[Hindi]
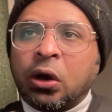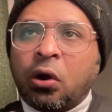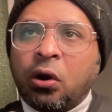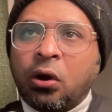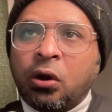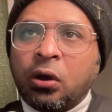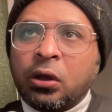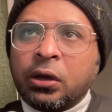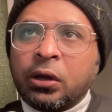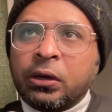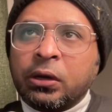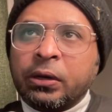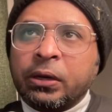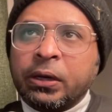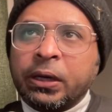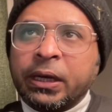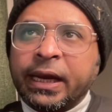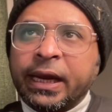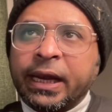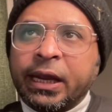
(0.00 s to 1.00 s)
और
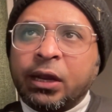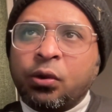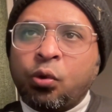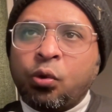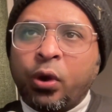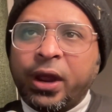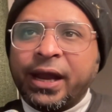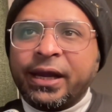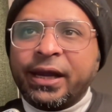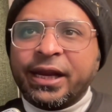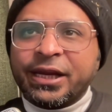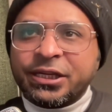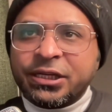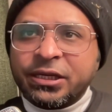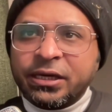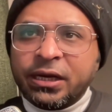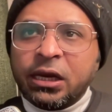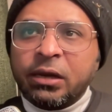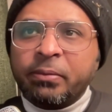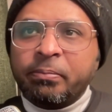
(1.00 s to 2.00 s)
कोई
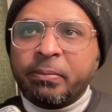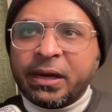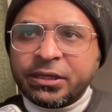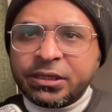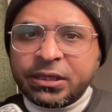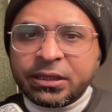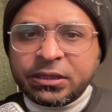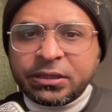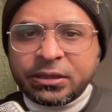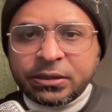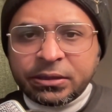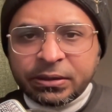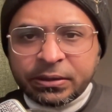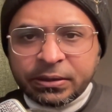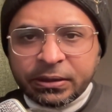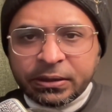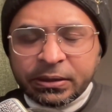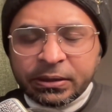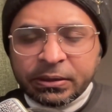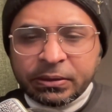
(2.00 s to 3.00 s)
एडिशनल मेजर्स
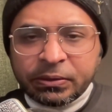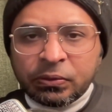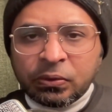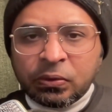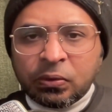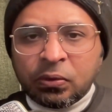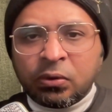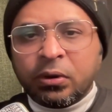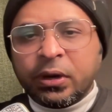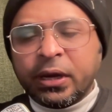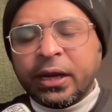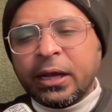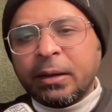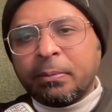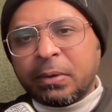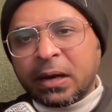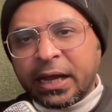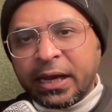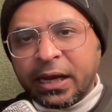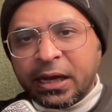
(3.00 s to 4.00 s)
उन्होंने
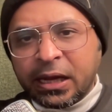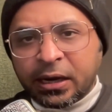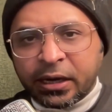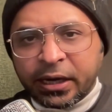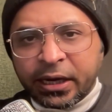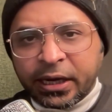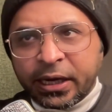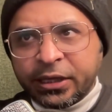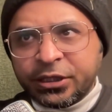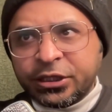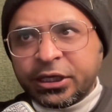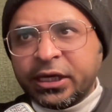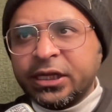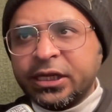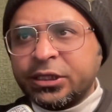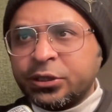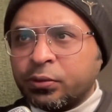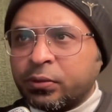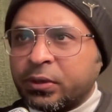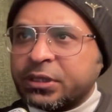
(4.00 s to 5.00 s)
अप्लाई करने हैं
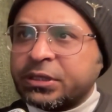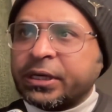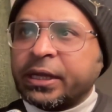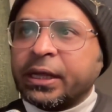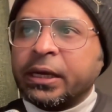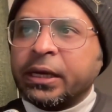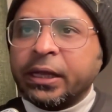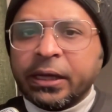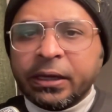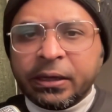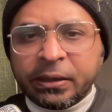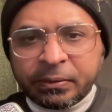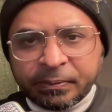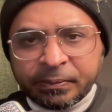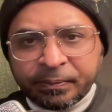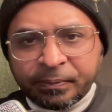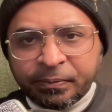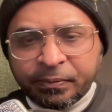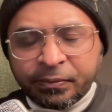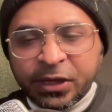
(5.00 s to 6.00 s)
चाइनीज़ टूरिस्ट के लिए
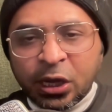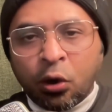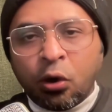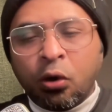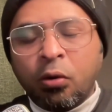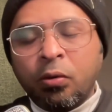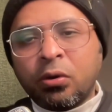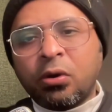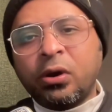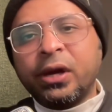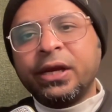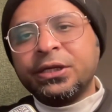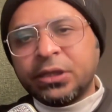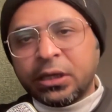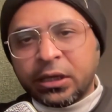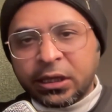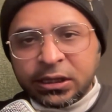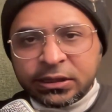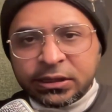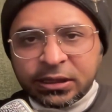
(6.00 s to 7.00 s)
या ओवरऑल इन
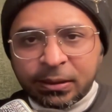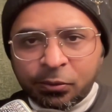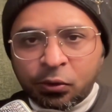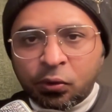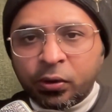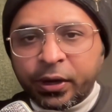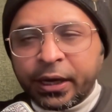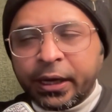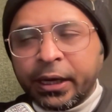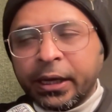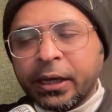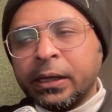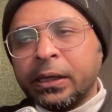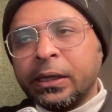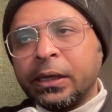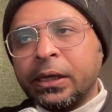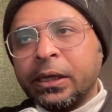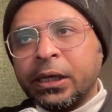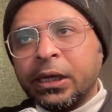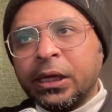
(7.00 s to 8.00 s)
जनरल सब लोगों के लिए
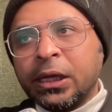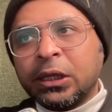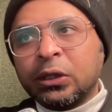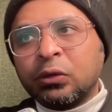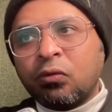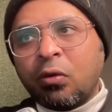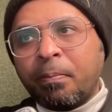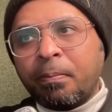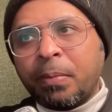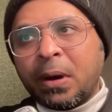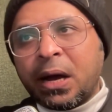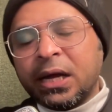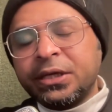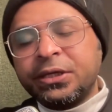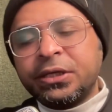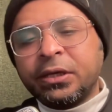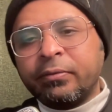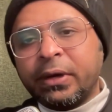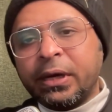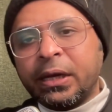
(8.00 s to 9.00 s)
तो वो पाँच
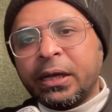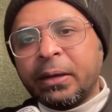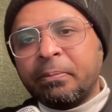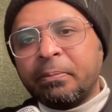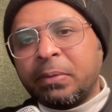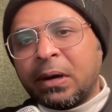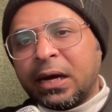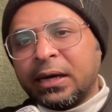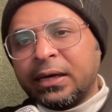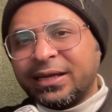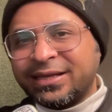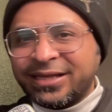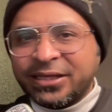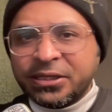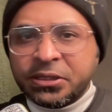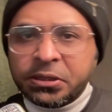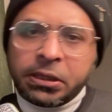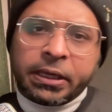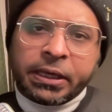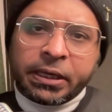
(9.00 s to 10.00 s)
जनवरी के बाद
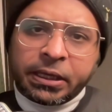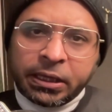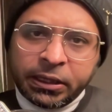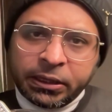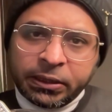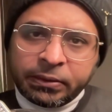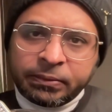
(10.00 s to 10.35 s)
डिसीजन आएगा